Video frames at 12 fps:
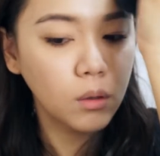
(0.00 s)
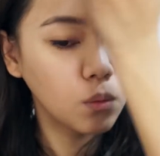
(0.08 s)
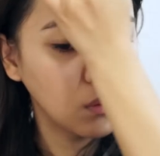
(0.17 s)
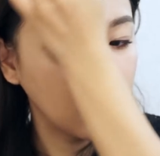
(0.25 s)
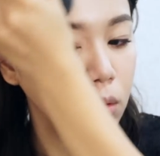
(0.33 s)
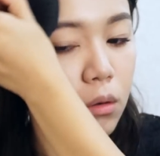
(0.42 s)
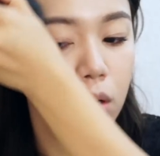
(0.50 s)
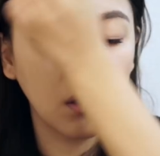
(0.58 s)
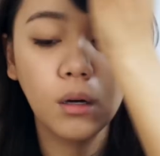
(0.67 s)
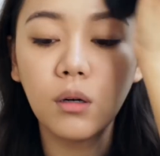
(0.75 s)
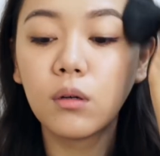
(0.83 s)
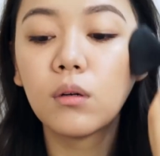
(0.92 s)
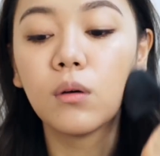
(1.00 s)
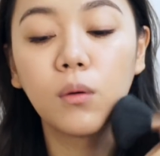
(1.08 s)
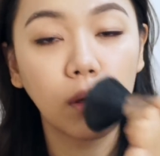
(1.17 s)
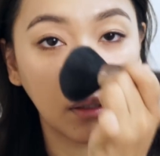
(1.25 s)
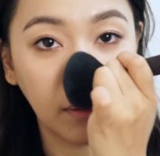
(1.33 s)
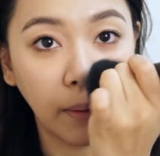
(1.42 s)
を軽く
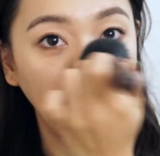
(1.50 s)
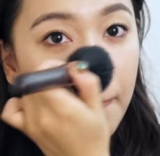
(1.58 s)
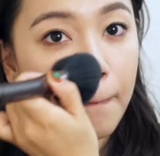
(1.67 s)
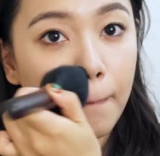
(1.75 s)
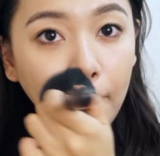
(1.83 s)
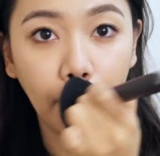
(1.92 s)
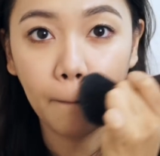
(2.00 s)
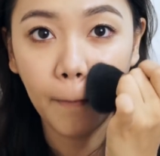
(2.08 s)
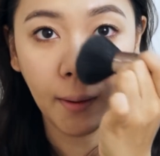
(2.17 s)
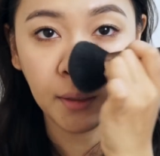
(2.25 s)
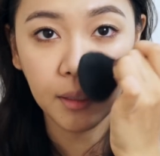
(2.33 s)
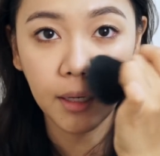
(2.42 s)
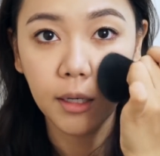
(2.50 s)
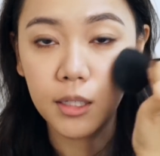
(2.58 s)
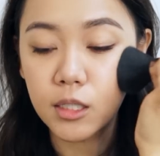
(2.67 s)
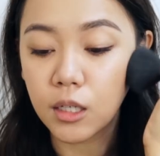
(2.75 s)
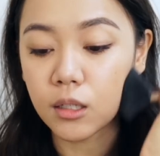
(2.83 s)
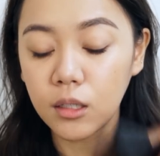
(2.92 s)
こうやってはたい
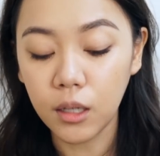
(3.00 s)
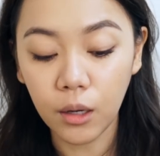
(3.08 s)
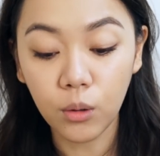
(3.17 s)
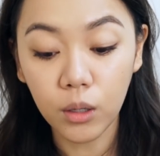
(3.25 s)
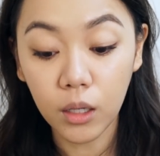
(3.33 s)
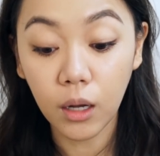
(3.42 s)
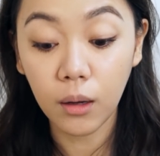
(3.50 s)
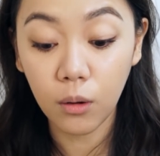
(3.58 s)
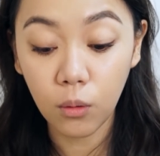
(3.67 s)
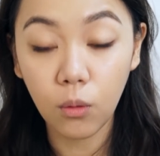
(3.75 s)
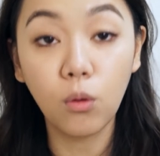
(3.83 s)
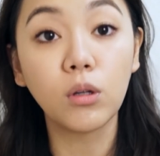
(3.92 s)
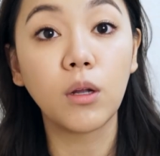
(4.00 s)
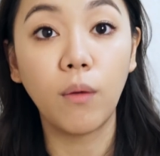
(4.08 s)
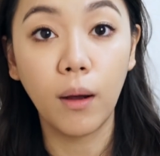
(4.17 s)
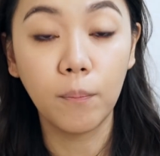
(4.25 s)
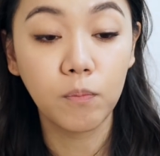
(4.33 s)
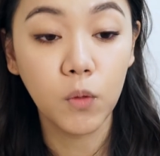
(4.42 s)
ちゃって、これでお粉
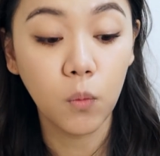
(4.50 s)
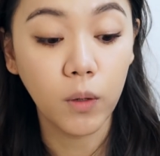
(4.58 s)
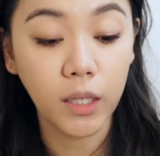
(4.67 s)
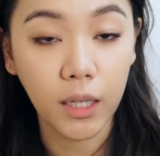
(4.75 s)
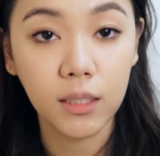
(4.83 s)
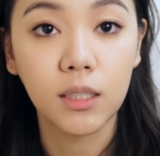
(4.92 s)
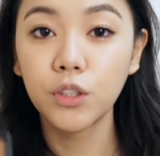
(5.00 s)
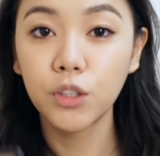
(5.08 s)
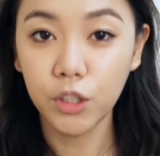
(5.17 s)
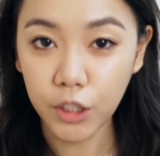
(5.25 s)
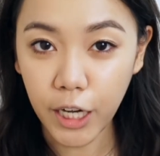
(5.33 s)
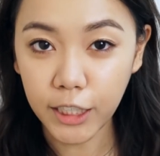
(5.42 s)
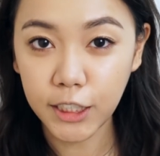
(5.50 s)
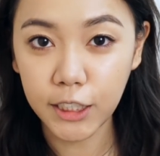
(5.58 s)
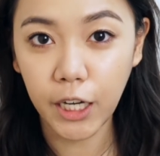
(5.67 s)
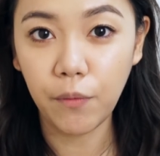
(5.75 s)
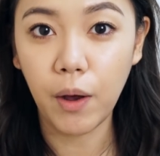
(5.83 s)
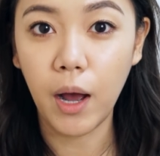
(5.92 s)
は終わりでそして
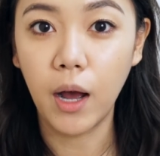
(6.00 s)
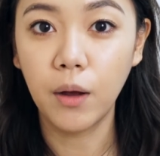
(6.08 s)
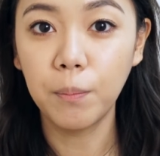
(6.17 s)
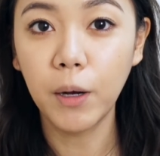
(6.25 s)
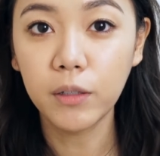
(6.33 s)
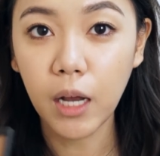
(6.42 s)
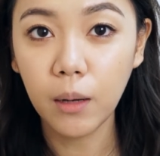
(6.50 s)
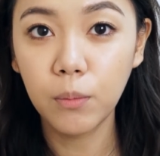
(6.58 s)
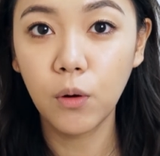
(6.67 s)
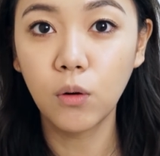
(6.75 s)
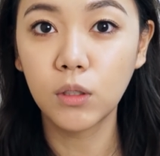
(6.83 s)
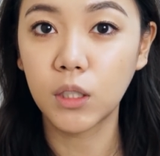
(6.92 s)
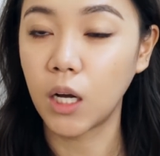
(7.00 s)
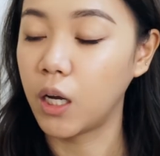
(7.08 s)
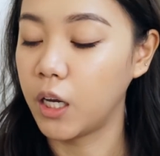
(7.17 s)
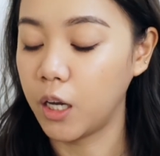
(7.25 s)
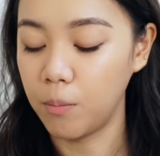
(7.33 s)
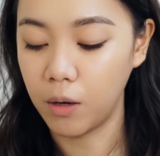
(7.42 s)
次は
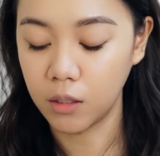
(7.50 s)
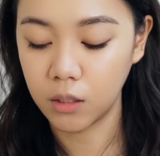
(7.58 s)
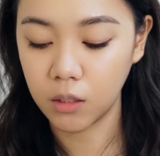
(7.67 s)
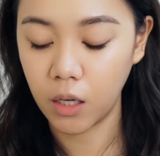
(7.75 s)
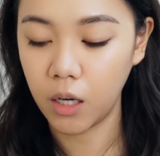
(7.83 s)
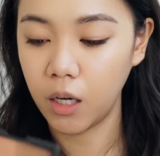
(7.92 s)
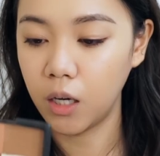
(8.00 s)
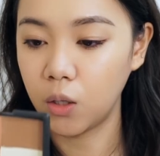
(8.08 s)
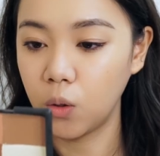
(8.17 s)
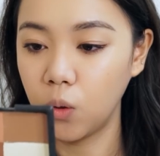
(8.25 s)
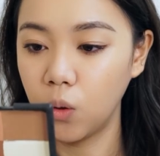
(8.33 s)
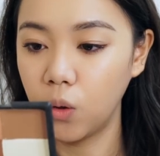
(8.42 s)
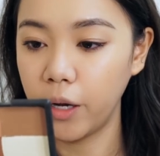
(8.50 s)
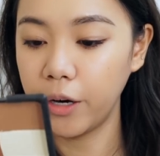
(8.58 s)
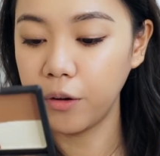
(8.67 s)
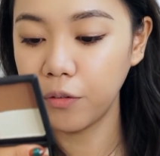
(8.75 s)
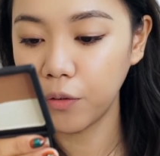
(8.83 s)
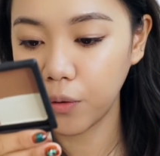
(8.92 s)
パウダーブロンザーいきます。えっ、ー、と、
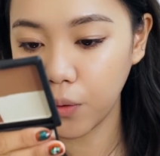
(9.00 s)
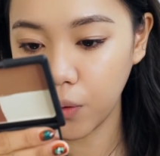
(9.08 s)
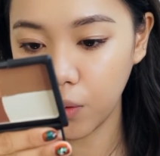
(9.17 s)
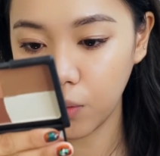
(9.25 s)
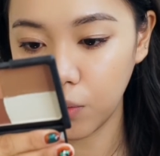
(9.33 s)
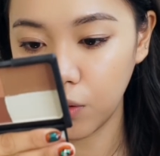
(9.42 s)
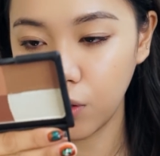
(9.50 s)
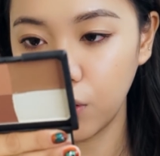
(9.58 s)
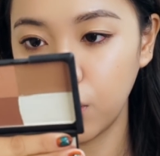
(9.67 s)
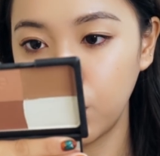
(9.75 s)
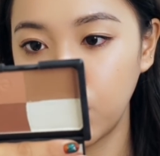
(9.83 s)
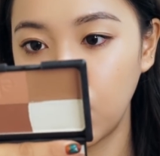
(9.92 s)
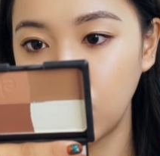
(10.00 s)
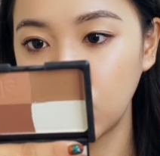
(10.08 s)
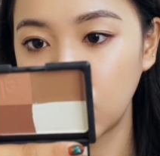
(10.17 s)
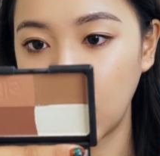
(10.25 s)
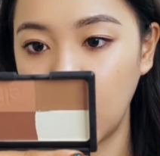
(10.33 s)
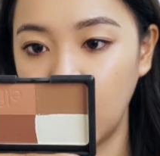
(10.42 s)
エルフの
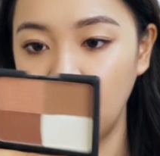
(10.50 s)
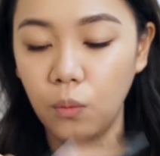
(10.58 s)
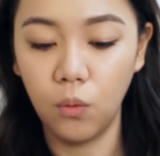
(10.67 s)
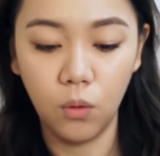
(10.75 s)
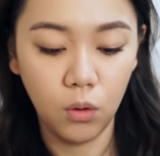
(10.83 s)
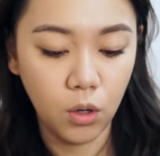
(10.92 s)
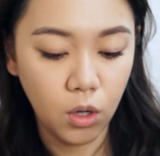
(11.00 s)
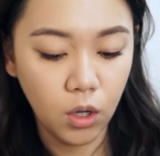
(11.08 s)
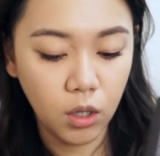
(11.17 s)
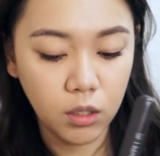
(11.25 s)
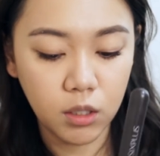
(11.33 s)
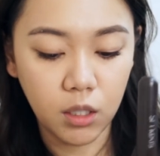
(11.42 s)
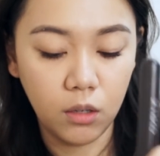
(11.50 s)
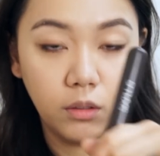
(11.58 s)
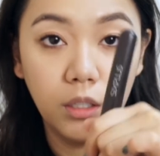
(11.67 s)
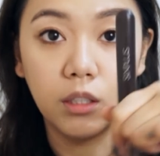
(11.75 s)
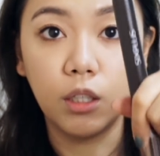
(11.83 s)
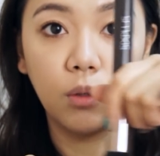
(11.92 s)
クールブロンザーを使う
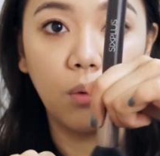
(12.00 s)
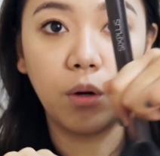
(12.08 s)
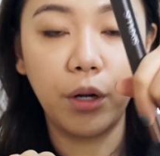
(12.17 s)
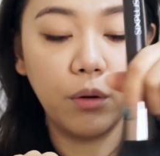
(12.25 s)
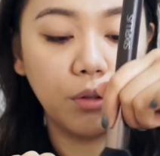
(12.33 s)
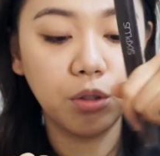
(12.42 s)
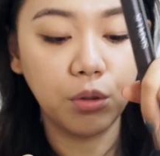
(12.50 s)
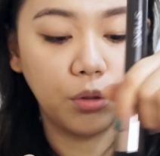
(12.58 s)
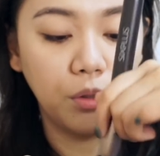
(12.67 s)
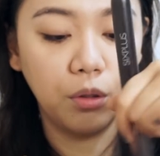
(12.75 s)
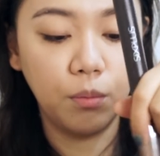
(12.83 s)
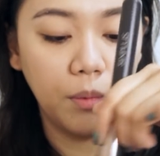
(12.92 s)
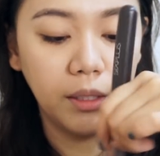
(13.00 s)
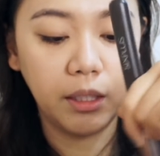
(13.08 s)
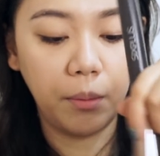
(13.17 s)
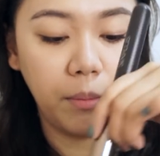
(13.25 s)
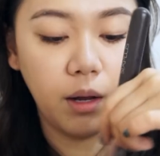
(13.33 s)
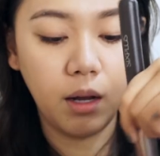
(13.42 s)
んですけど、これ4色混
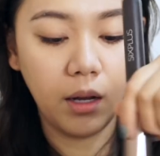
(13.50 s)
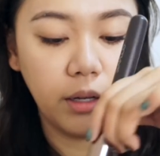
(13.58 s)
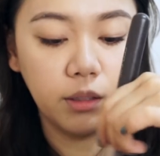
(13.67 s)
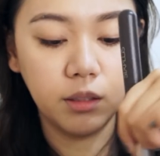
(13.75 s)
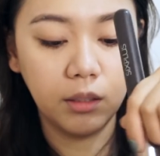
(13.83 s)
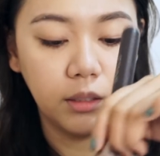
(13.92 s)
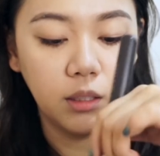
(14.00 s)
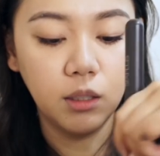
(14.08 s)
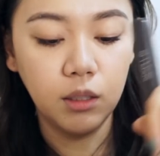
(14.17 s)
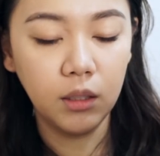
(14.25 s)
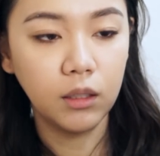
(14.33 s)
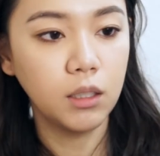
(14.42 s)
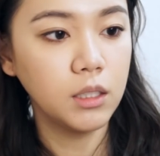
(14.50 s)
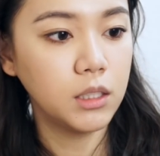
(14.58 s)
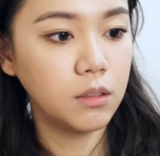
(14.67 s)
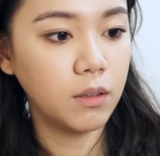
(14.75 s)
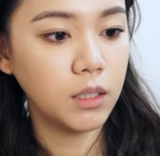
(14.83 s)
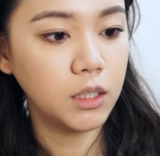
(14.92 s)
ぜます。
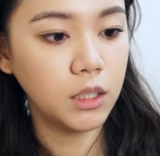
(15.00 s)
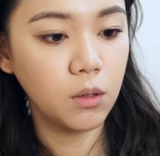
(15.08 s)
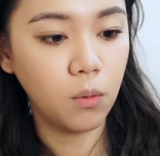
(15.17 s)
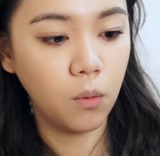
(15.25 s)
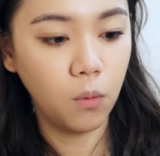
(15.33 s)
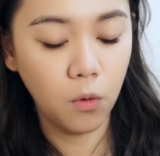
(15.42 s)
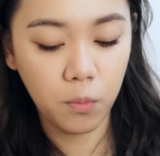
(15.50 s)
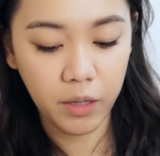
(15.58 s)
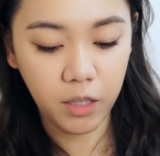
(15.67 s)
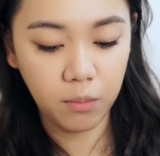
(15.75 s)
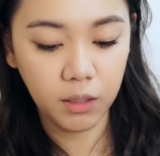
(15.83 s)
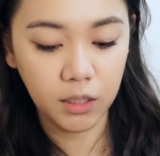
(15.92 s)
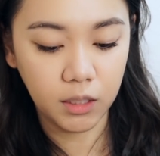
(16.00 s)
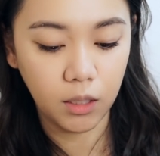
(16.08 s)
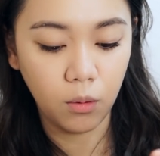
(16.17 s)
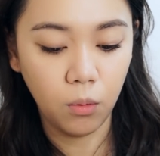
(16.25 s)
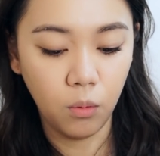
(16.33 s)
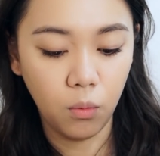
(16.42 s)
私は白を多めに混ぜ
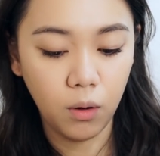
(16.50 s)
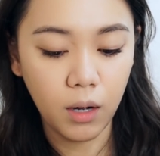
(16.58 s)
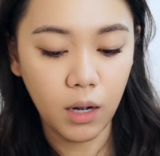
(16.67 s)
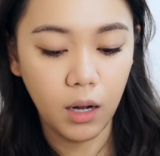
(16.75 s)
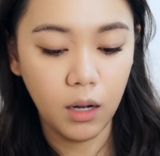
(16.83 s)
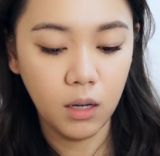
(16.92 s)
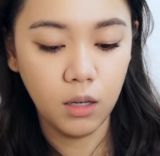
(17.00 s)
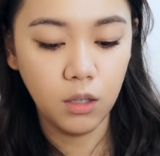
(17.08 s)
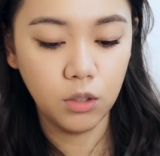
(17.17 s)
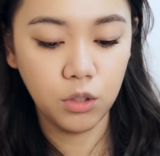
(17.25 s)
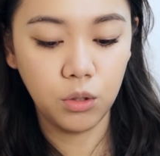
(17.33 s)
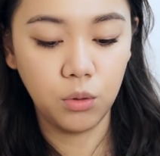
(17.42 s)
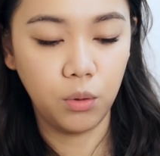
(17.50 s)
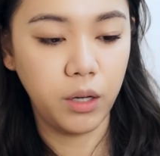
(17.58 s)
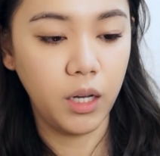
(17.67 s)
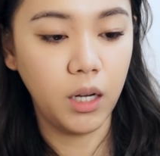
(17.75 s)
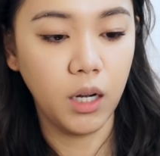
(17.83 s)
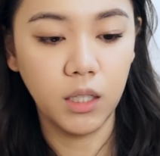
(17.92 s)
た方がちょっと
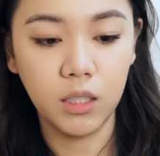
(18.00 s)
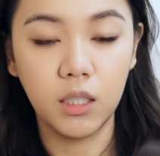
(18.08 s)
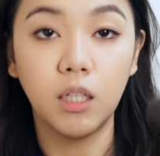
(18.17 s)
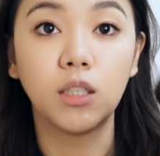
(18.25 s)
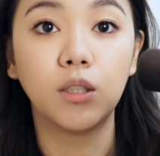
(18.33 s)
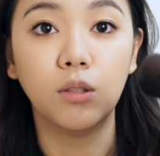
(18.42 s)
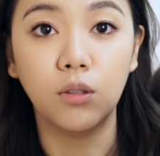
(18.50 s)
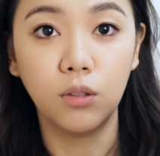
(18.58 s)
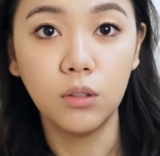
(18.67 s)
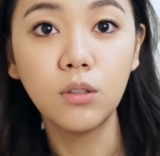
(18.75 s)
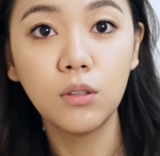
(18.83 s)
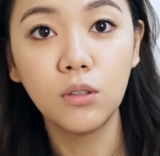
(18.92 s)
いい感じがする